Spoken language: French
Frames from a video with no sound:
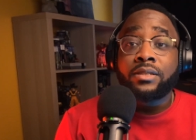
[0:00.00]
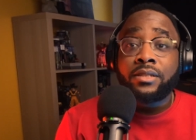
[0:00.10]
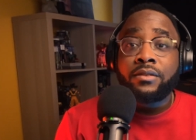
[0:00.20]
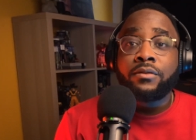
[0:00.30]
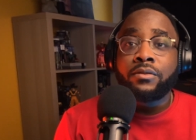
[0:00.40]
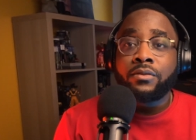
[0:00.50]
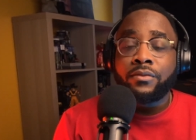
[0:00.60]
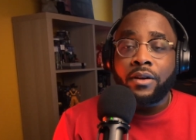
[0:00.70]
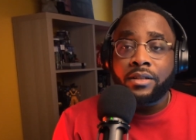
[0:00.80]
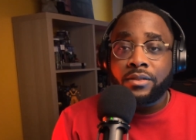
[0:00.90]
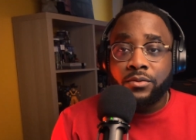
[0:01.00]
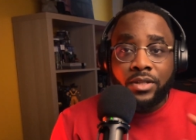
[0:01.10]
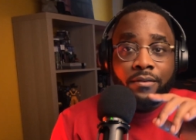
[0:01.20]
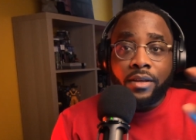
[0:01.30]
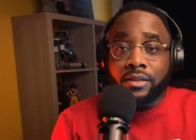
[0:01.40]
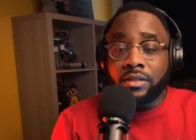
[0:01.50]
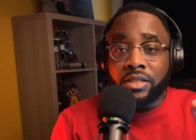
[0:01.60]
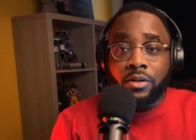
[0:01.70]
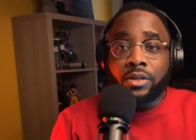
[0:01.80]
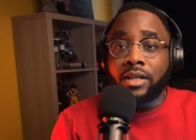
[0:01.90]
si vous, si vous avez
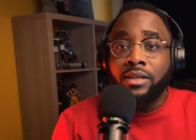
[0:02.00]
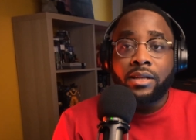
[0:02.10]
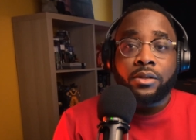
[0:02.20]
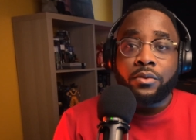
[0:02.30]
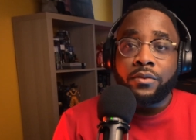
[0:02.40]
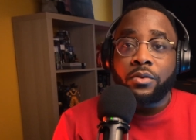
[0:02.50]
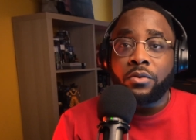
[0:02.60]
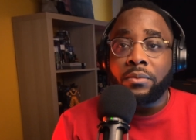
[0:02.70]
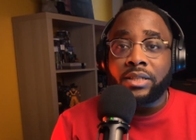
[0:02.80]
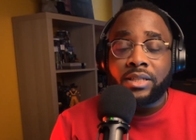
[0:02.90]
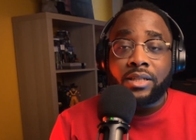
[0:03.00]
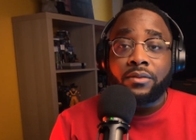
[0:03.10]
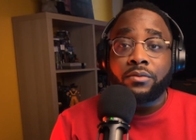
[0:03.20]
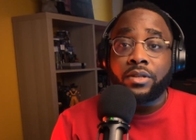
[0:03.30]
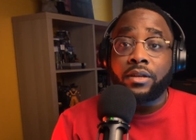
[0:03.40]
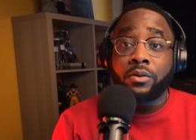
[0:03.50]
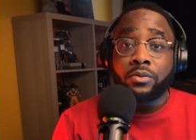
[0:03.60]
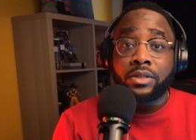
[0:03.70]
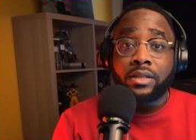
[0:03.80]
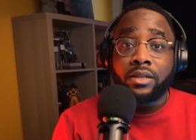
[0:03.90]
déjà regardé quelques vidéos de ma chaîne, vous avez
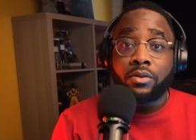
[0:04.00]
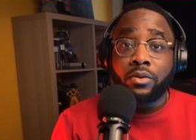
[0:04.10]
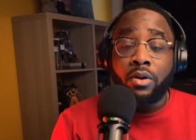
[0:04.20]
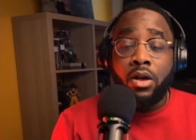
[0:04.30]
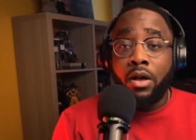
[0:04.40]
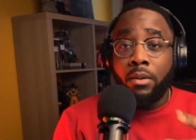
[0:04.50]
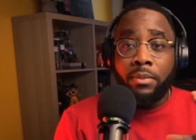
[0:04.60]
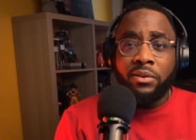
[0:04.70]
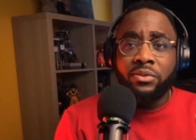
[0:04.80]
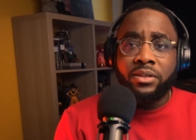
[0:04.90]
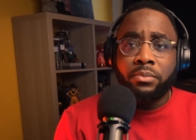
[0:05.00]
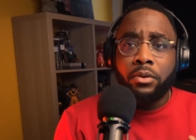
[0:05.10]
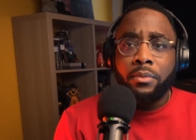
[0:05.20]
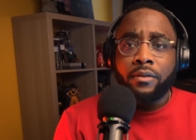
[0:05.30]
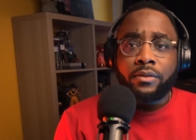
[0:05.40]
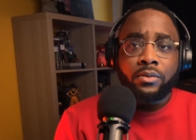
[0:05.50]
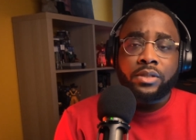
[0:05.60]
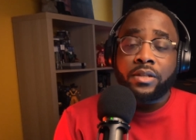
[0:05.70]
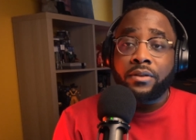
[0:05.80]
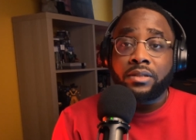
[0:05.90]
constaté que bah, l'une des premières vidéos que
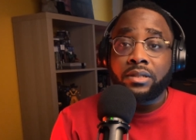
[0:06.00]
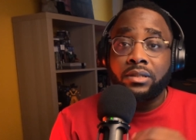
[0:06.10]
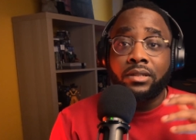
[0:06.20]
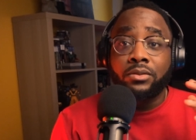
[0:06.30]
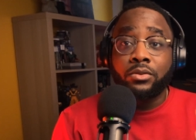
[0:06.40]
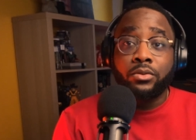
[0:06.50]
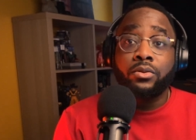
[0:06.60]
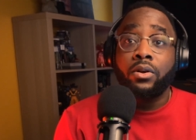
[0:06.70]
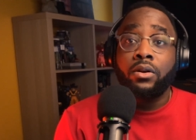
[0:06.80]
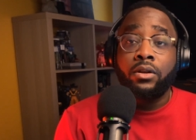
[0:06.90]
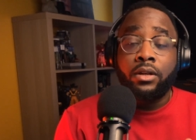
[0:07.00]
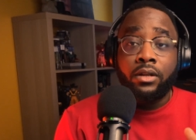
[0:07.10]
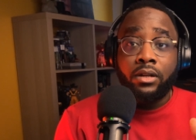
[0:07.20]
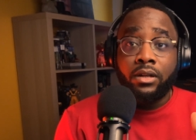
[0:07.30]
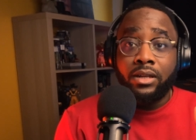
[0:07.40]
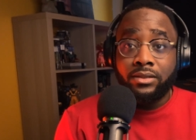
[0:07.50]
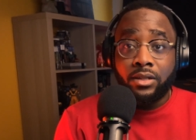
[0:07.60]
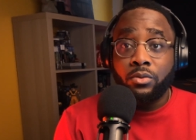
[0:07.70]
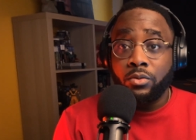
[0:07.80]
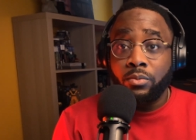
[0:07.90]
j'avais faites, c'était sur les
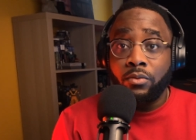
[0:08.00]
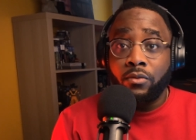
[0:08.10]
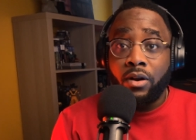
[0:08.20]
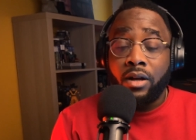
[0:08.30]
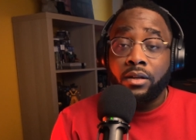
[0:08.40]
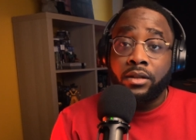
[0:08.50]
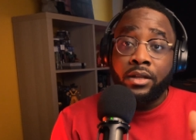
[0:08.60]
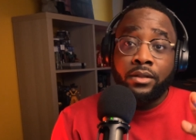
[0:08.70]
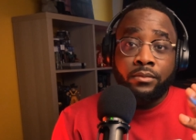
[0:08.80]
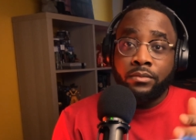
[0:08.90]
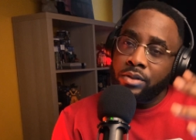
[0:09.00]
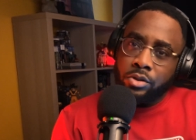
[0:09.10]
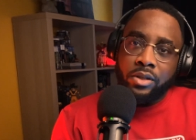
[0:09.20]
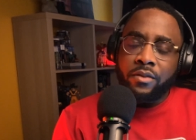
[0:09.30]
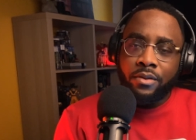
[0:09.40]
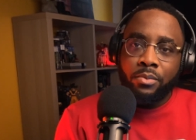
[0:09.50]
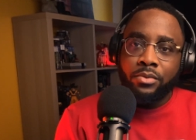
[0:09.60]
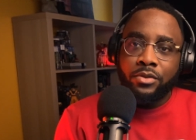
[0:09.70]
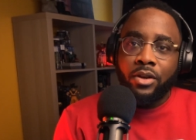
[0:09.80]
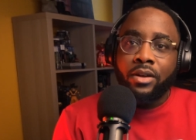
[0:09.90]
anneaux de pouvoir. J'en ai fait
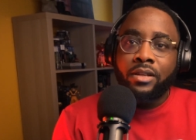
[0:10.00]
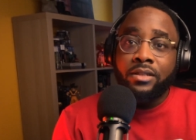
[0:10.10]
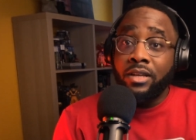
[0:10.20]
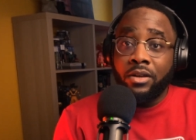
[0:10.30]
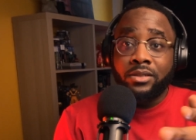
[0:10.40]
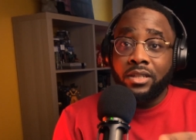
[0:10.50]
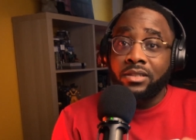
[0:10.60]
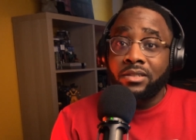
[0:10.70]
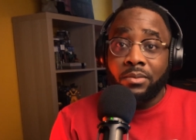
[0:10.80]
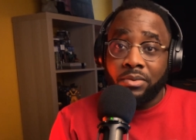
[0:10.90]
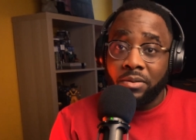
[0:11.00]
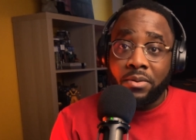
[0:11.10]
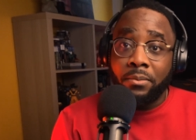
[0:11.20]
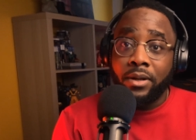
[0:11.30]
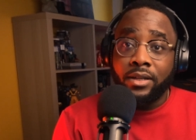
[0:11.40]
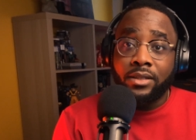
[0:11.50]
plusieurs. D'ailleurs, celle-ci, c'est peut-être même pas la